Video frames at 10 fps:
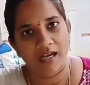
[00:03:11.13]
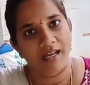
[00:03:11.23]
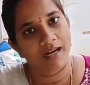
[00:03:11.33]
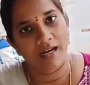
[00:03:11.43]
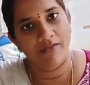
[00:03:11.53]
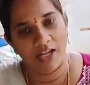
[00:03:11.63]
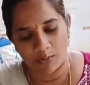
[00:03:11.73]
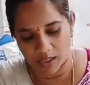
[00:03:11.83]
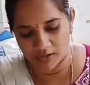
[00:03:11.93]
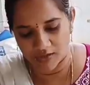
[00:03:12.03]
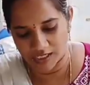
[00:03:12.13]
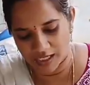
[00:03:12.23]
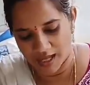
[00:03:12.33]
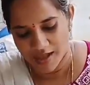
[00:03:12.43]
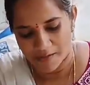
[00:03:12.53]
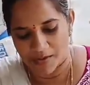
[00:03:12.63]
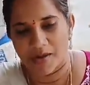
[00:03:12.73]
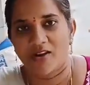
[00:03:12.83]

అంగరంగ వైభవంగా మా